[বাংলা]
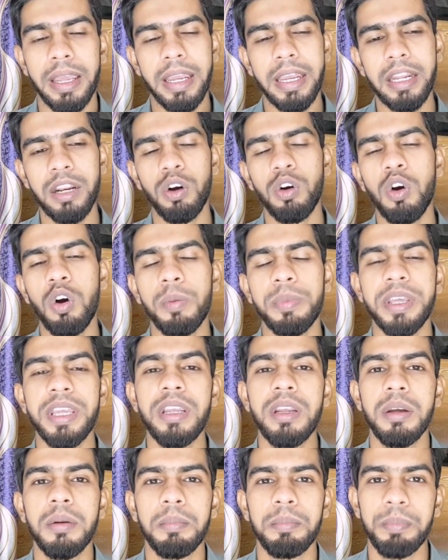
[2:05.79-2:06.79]
এরকমই
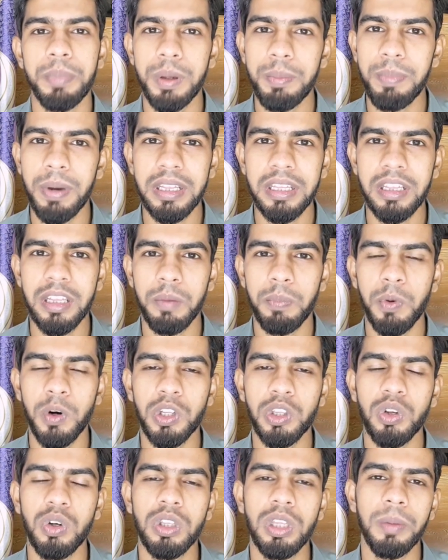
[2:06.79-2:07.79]
বিভ্রান্তিতে
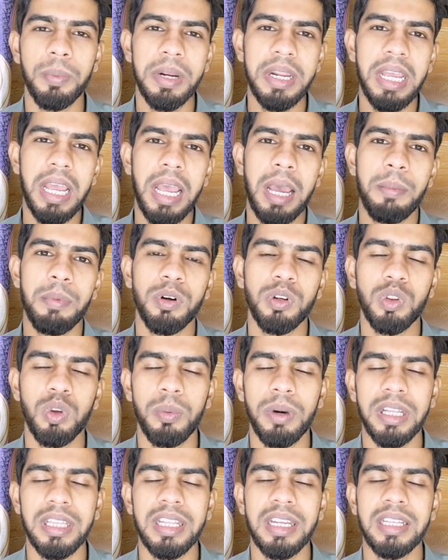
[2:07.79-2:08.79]
পড়তে হতে পারে এবং
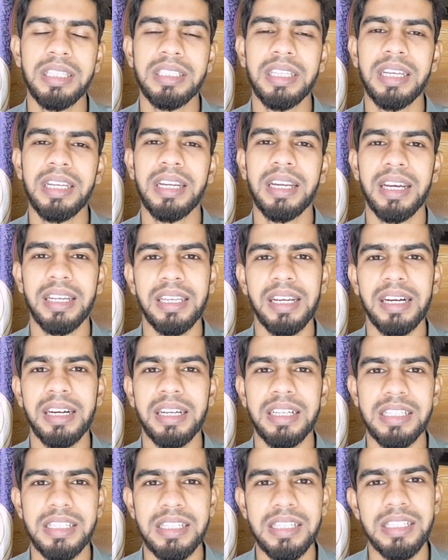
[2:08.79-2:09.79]
তোমাদের যে রেজাল্টটা
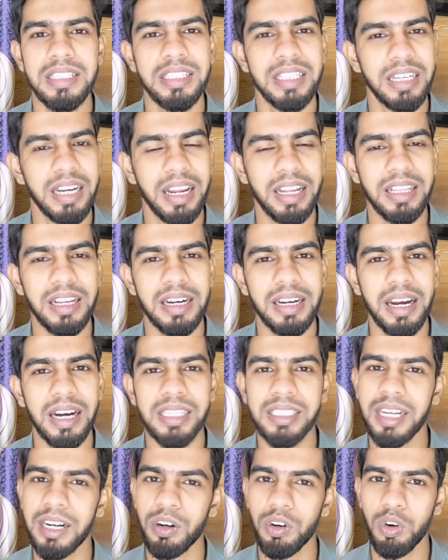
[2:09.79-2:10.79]
আসে সেই রেজাল্টটা
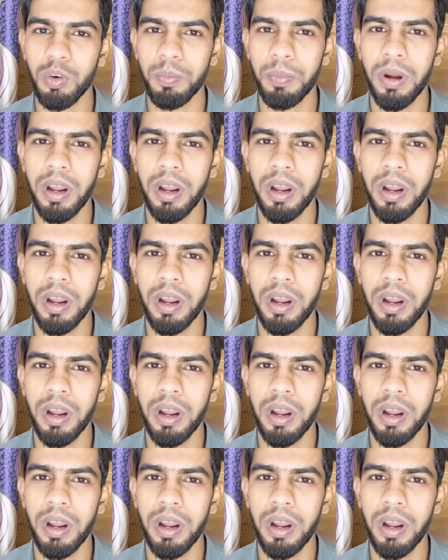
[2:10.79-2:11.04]
আসানোর